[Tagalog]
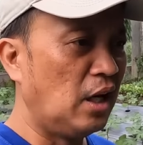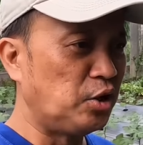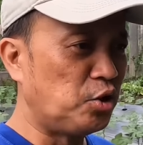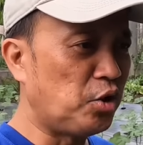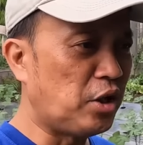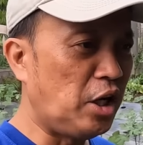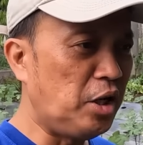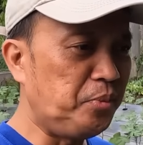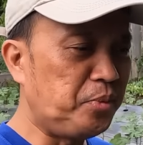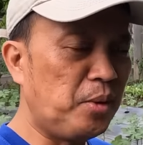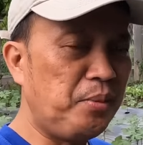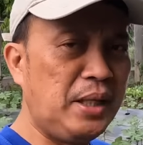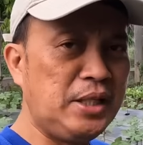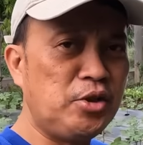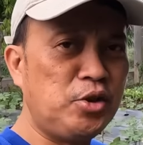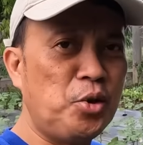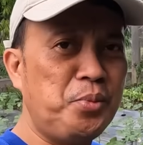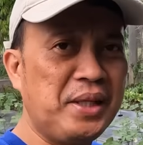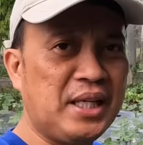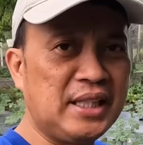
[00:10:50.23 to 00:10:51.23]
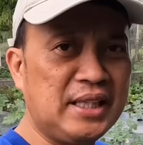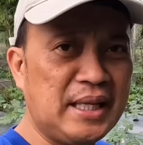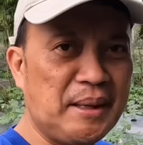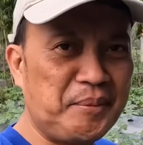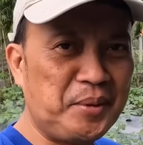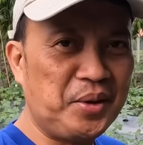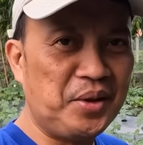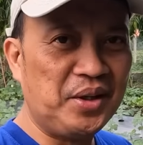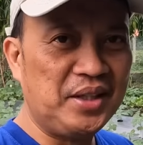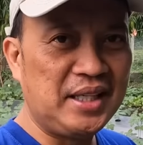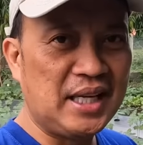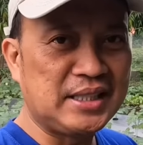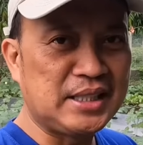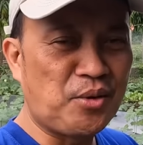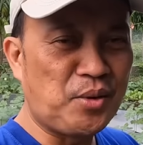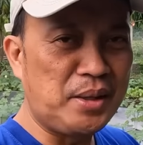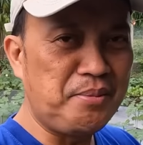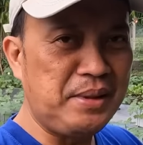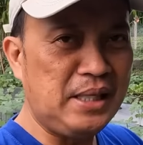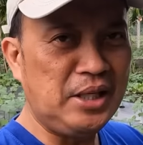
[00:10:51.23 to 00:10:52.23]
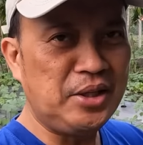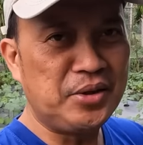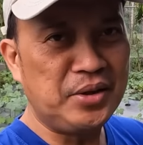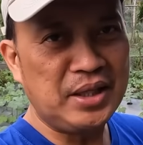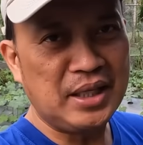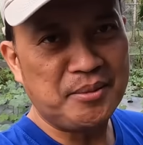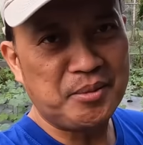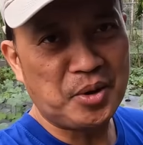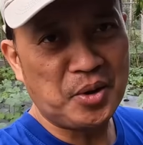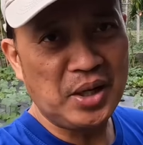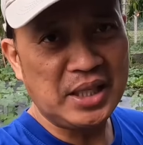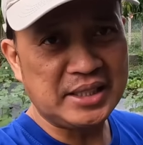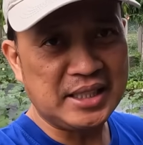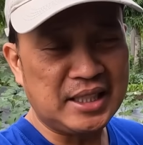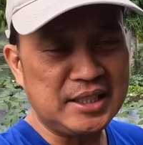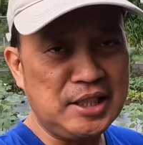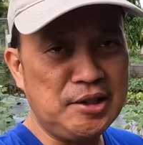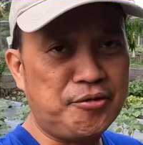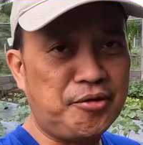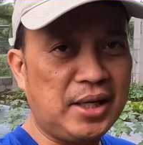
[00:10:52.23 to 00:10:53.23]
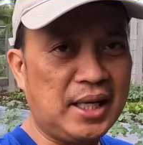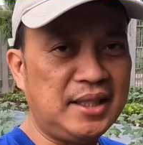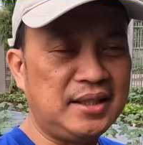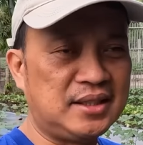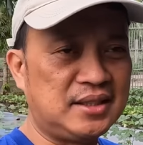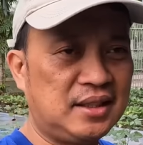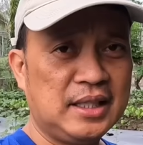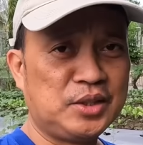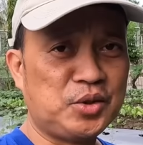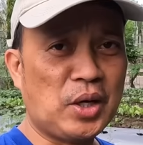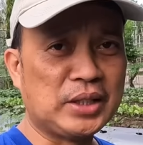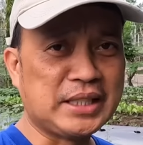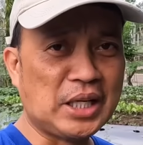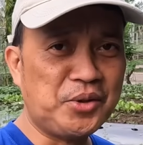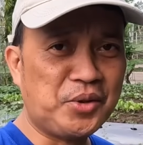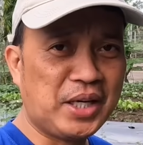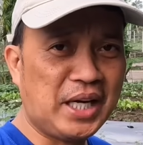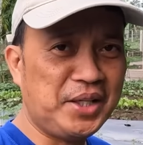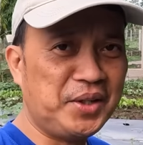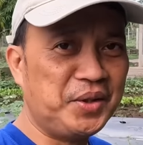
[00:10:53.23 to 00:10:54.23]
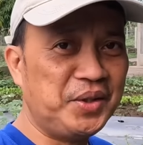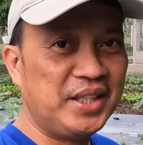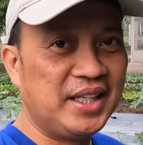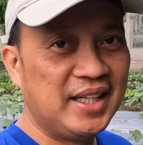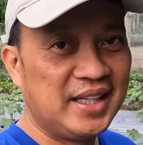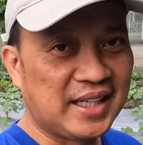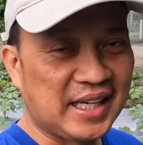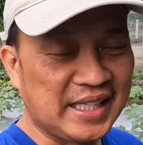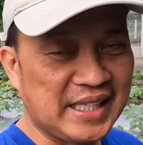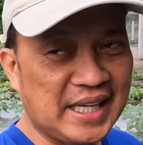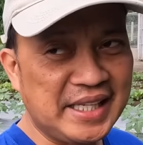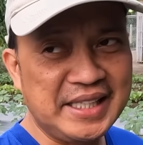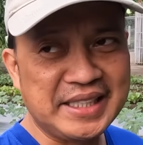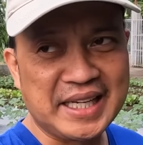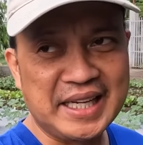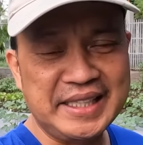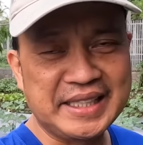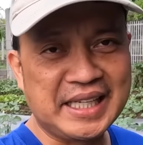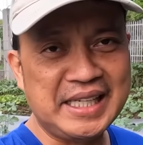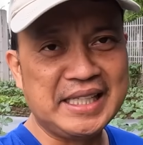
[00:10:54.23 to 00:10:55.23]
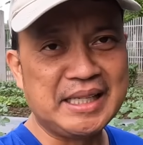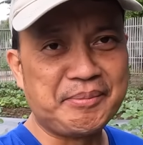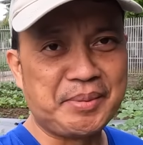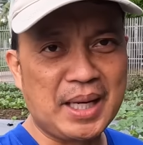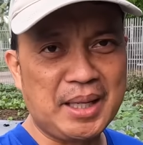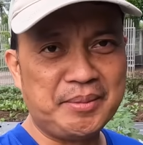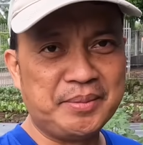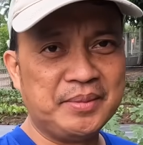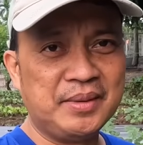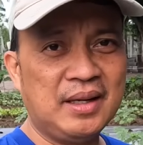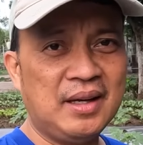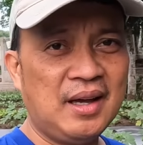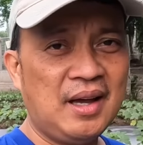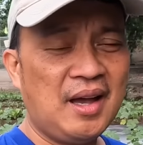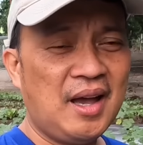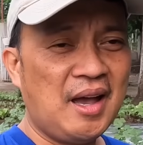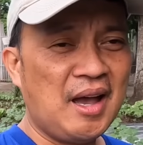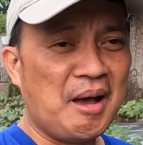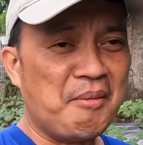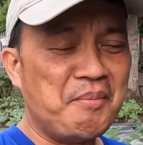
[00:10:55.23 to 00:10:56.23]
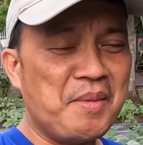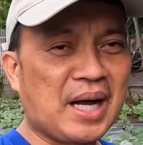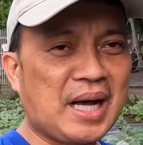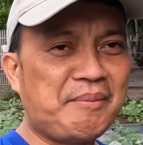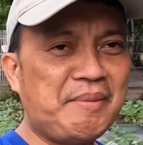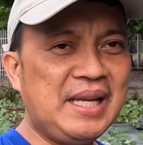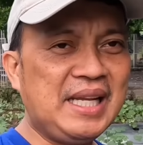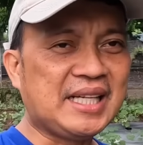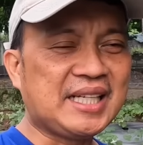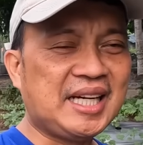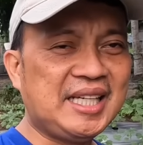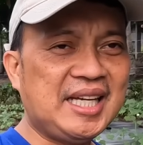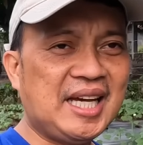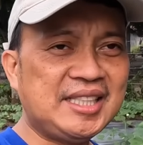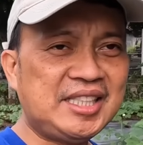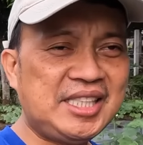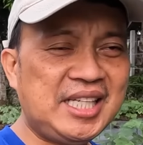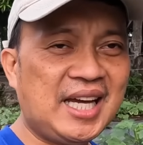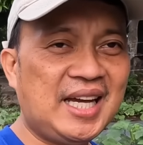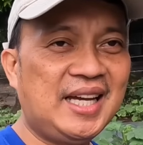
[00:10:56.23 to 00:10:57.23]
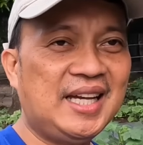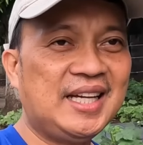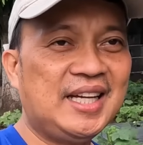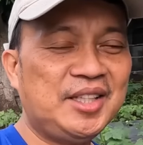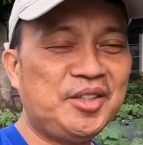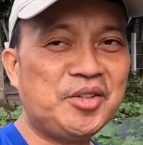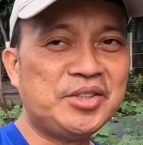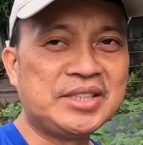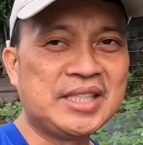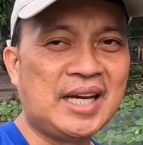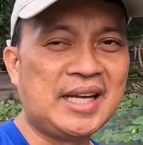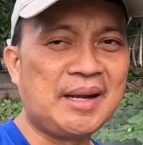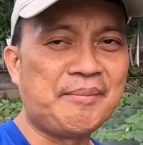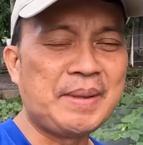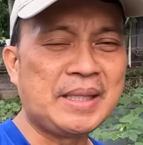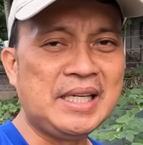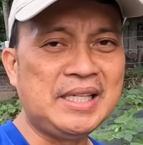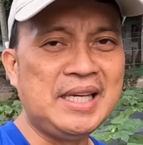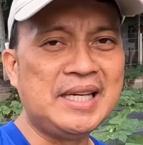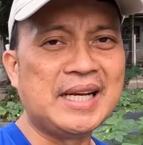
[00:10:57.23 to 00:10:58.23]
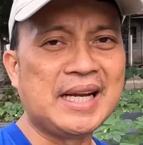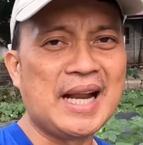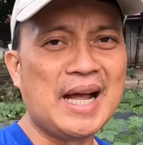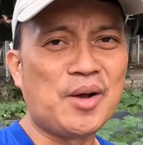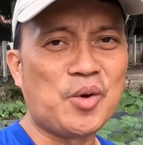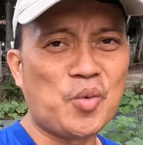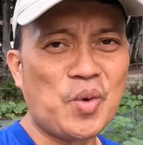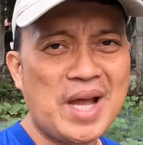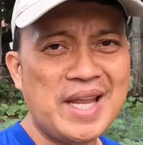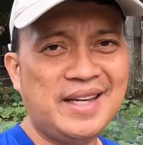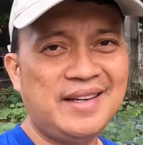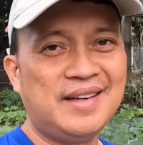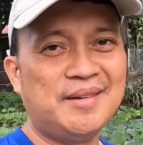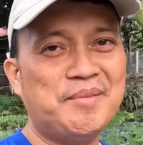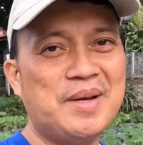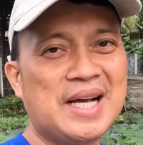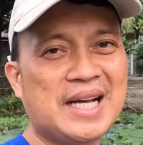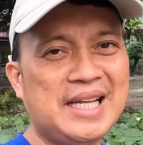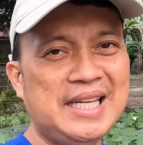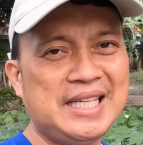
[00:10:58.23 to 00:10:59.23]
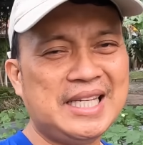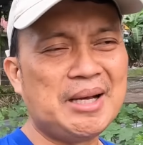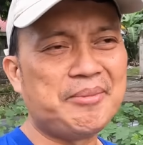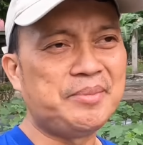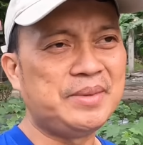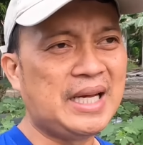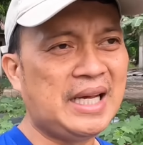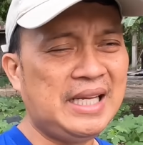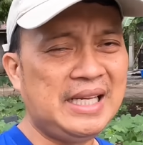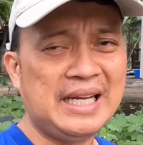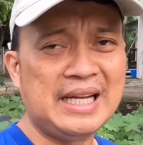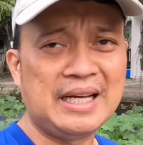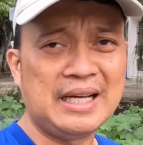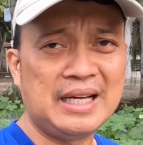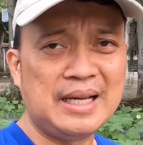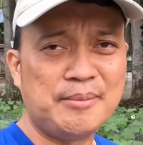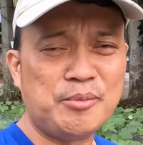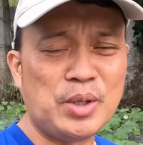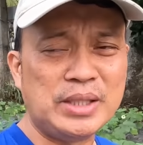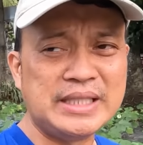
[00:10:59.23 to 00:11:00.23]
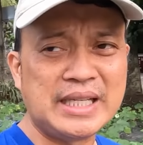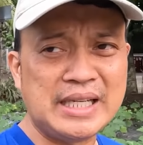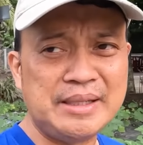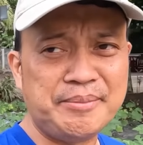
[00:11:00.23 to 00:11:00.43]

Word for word: So ngayon po medyo dumikit na po, nasa 1 million na more or less ang difference. So ang tanong ngayon, kayanin kaya ni Kalinga Prab? makabalik kaya siya doon sa pagiging rank 1 mga kalingap dahil ilang buwan na